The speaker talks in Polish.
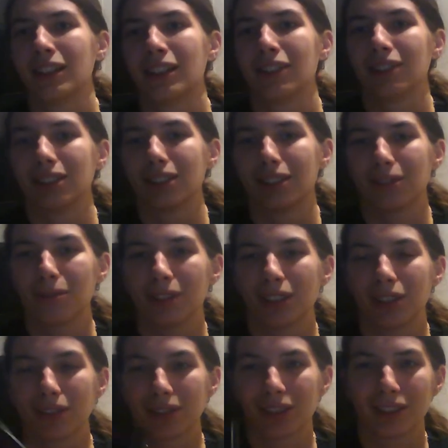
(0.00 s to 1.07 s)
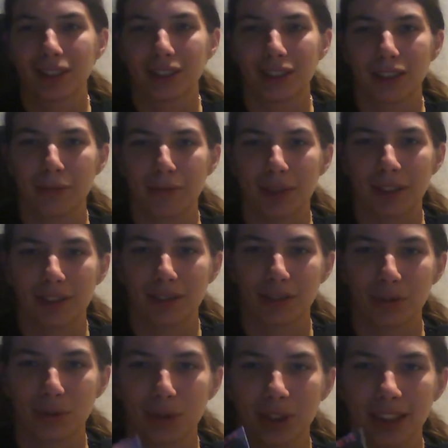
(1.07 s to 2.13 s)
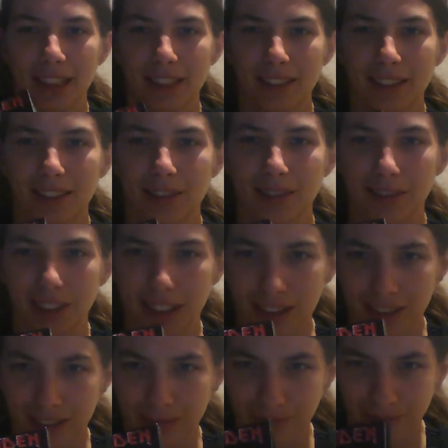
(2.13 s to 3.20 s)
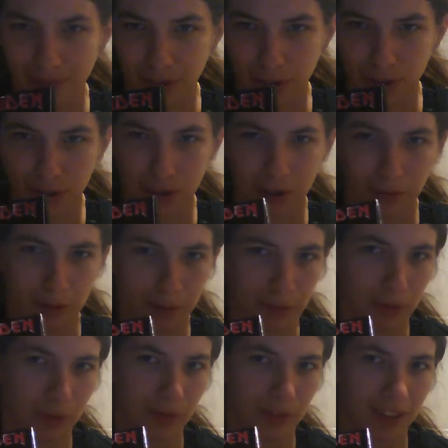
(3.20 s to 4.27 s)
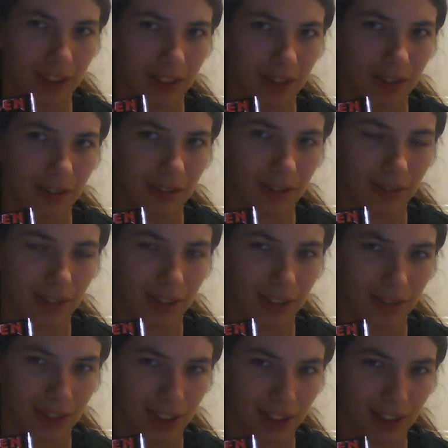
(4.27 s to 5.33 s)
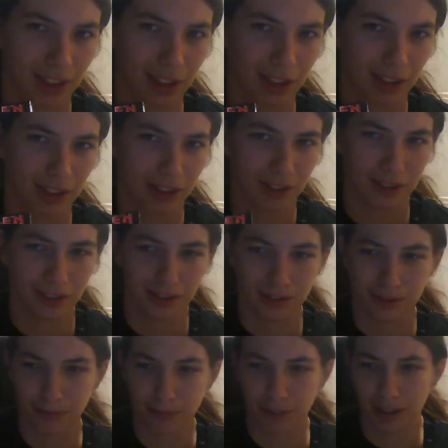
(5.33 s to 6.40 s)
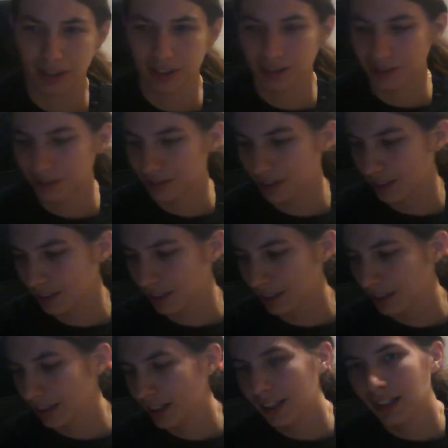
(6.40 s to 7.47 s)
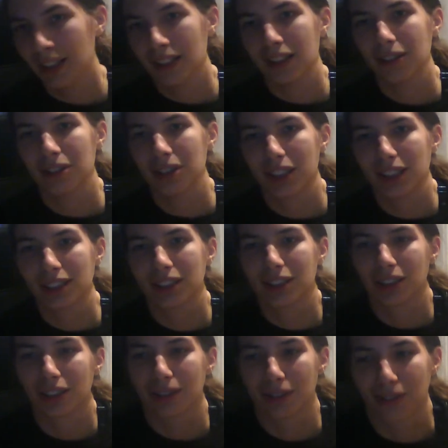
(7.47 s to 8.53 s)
więc tutaj ocenka chyba już i tak naciągana. No 8,5 zdecydowanie wystarczy, to jest super naciągane. No i na dzisiaj to